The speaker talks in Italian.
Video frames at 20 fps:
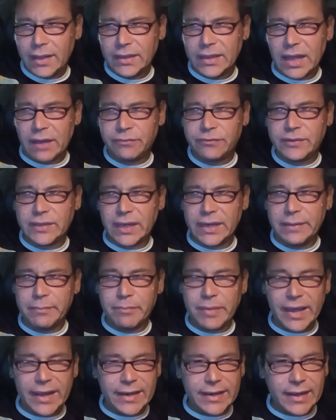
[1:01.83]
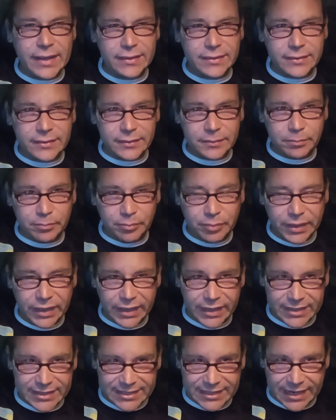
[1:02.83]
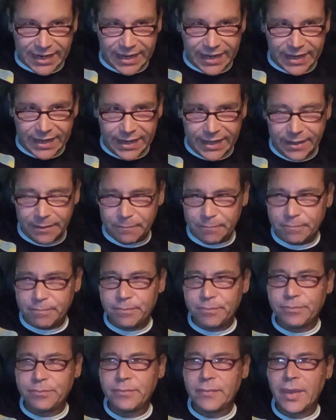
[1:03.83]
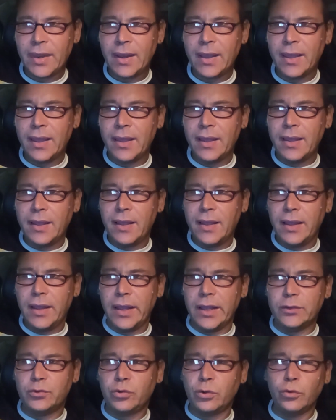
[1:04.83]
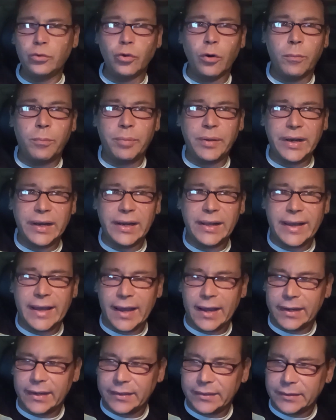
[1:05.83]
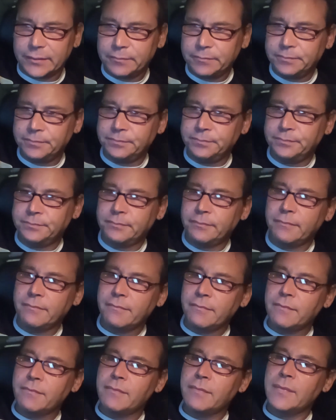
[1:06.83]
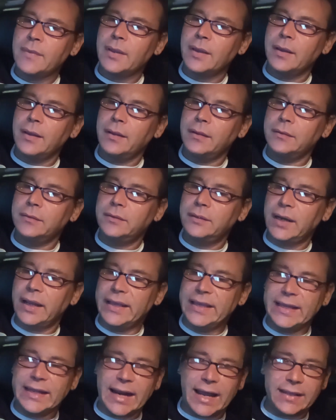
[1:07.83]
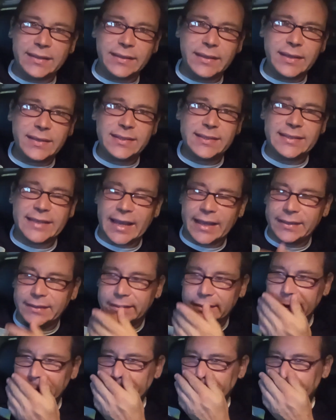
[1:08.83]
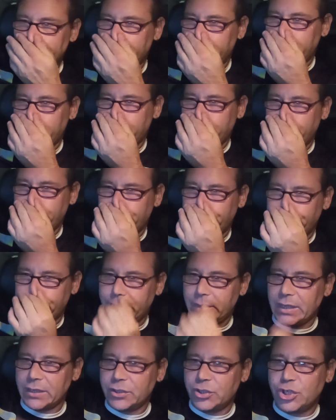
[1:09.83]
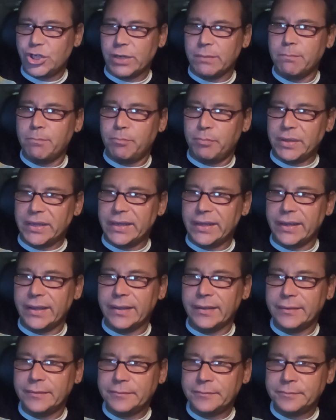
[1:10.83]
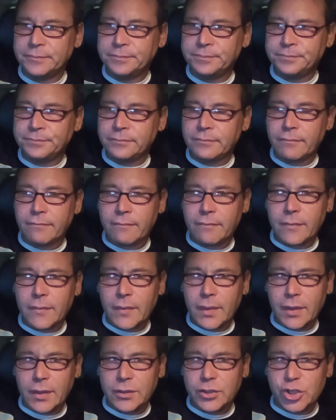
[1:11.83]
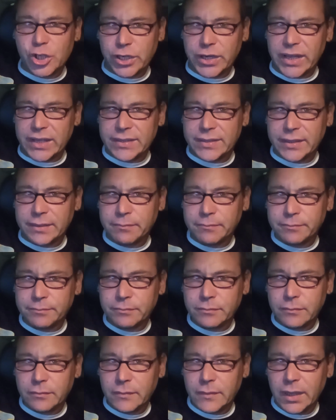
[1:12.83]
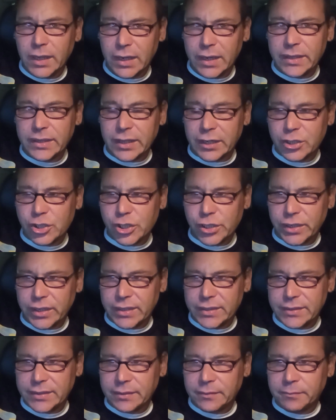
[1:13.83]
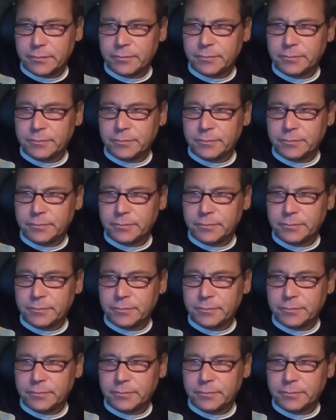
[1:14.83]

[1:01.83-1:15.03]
Naftali Bennett per Israele e Trudeau per il Canada. Tra i grandi assenti Jinping cinese, il leader cinese.